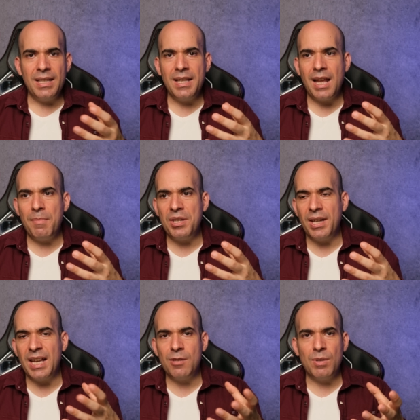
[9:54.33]
DDR5'e
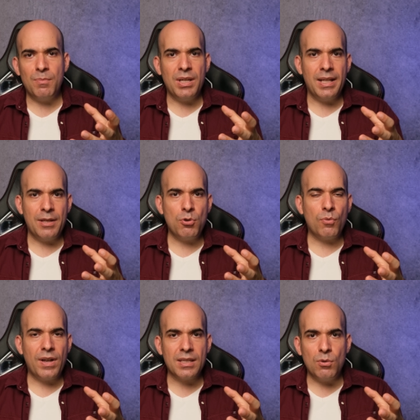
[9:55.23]
geçmedim diye de
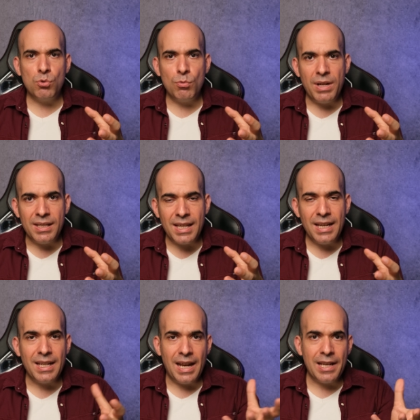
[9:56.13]
çok fazla
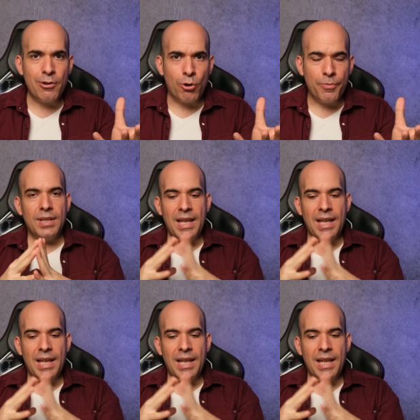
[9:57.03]
üzülmenize gerek yok.